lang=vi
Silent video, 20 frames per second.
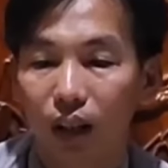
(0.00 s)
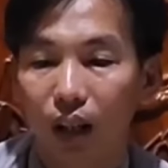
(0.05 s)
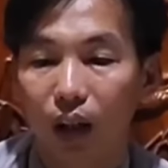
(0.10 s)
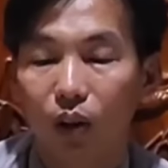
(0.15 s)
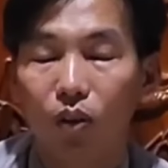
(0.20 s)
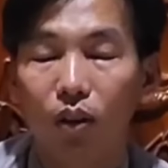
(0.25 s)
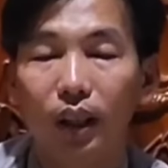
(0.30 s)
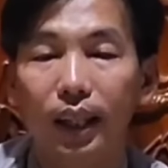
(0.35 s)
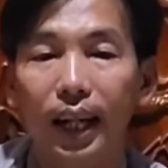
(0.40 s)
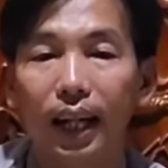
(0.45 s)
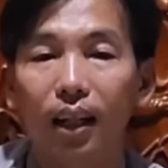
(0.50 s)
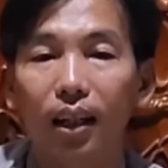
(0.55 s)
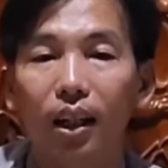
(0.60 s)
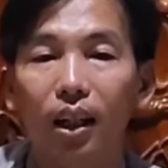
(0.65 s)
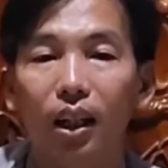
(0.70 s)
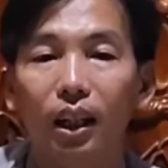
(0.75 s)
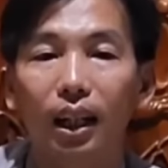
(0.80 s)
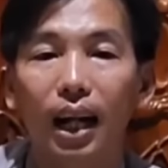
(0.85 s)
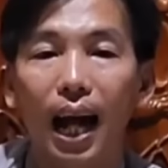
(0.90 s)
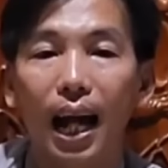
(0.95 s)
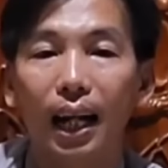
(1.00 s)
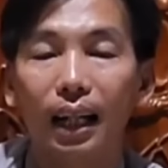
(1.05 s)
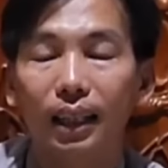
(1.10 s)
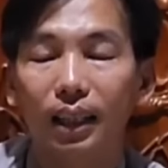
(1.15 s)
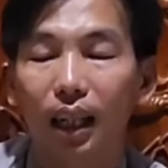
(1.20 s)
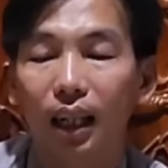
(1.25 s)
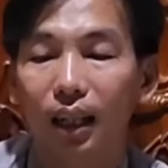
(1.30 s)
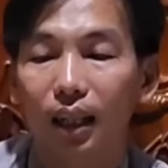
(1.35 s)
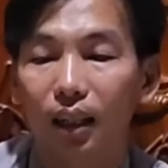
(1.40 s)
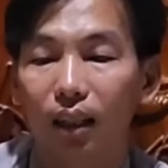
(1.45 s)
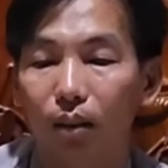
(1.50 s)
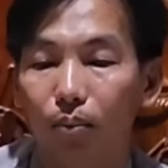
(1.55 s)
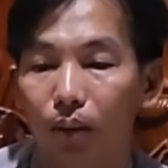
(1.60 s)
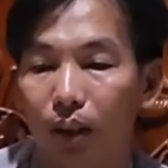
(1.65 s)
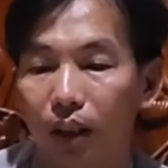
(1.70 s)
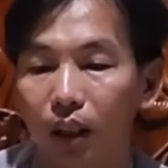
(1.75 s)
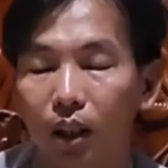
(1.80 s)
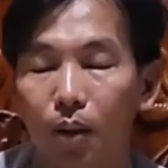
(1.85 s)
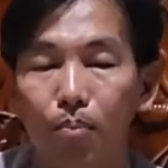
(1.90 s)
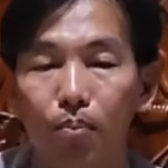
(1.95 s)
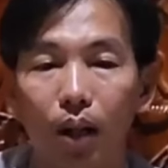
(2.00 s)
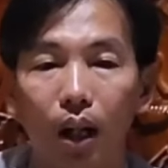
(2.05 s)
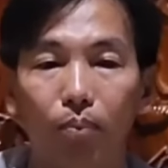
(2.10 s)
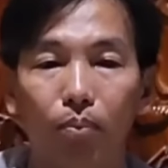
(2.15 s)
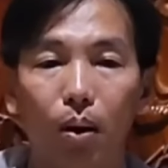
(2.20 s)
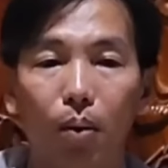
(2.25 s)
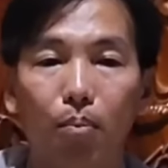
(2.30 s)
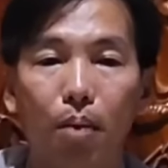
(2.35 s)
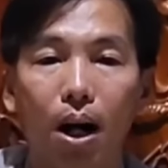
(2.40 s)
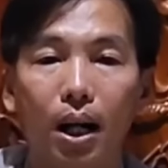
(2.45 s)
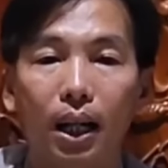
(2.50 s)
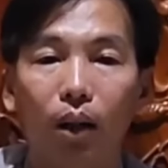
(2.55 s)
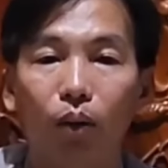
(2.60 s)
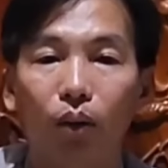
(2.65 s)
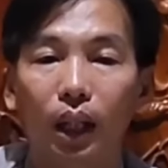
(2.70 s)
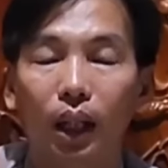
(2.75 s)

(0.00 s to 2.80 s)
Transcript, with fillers: là con ghét gác ở trên đó rồi mình núm lợn mới mới nữa